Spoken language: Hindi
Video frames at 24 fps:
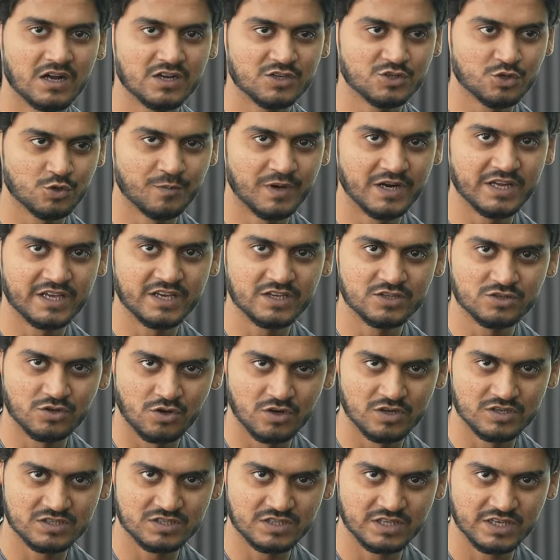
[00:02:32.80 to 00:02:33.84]
कस्टमर की
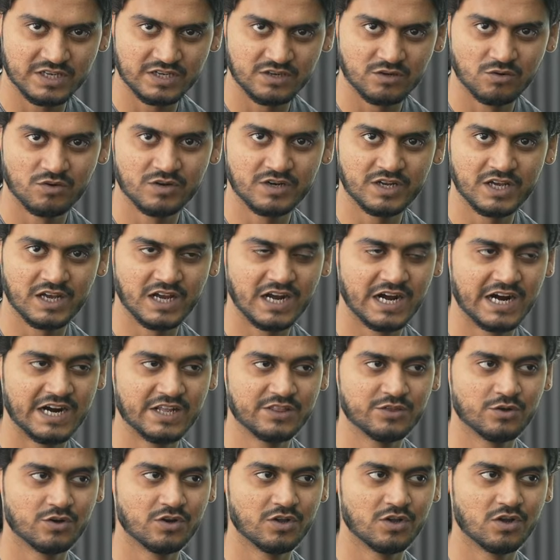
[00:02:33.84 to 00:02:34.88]
चॉइस थी उनकी गाड़ी
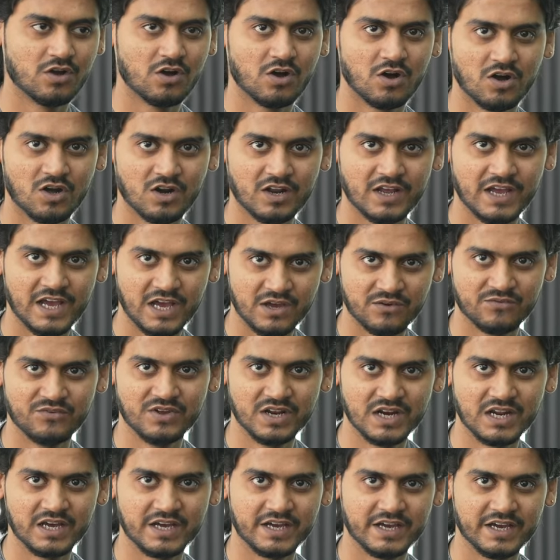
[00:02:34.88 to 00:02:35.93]
थोड़ी और
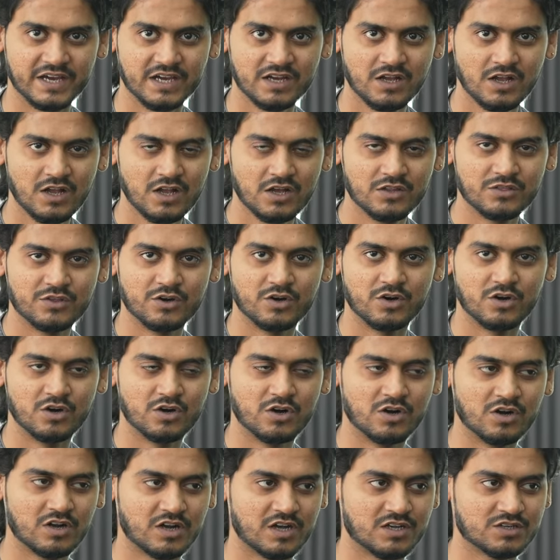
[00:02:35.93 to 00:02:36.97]
हैवी लगे तो
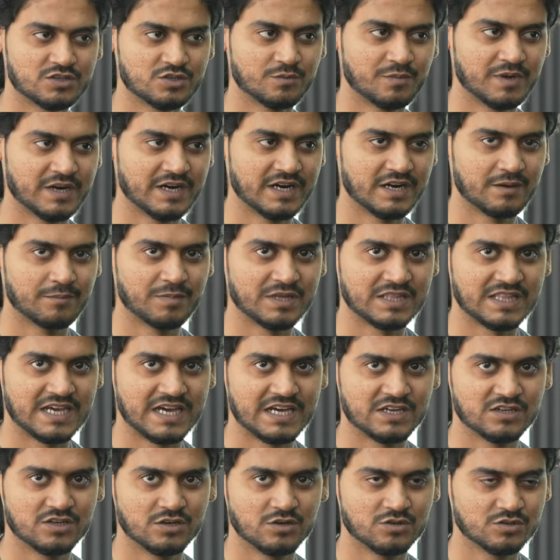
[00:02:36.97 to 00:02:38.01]
कस्टमर ने
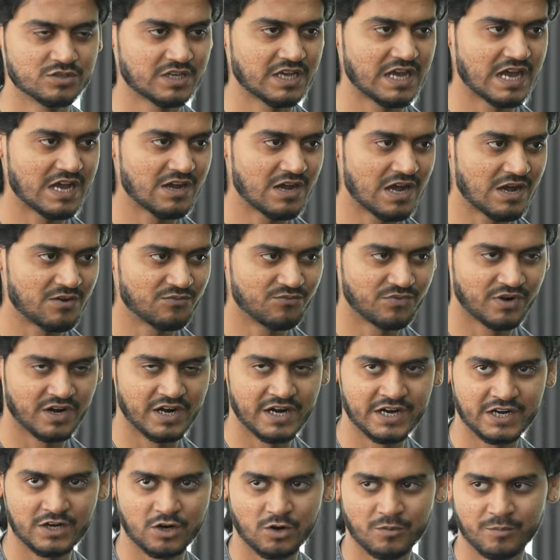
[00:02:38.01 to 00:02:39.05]
बताया जो उसका
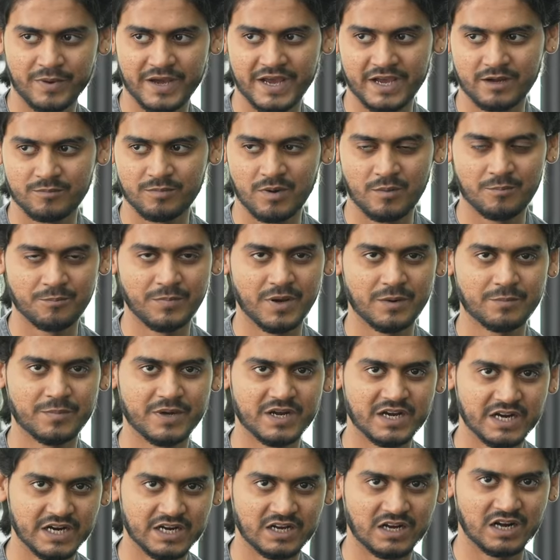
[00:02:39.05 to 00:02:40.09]
फ्रंट और बैक बम्पर पे
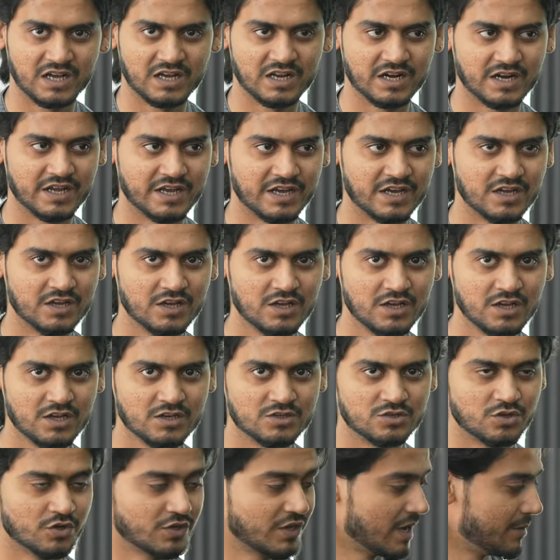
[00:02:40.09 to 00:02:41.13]
किट लगने हैं
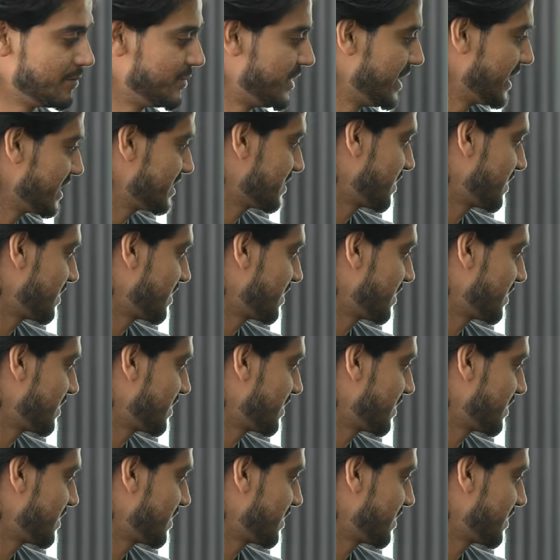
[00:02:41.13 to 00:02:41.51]
जो कि आप देख